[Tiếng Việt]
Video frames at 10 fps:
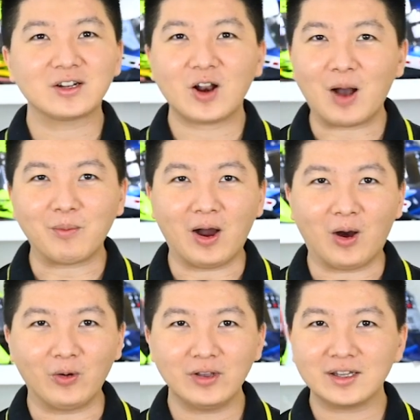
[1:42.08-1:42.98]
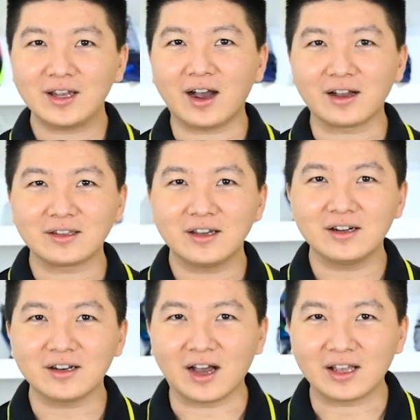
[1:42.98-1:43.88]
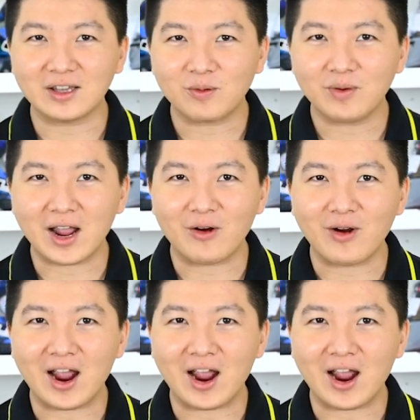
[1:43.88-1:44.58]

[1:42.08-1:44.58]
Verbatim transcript: nó học hỏi gần như là giống hao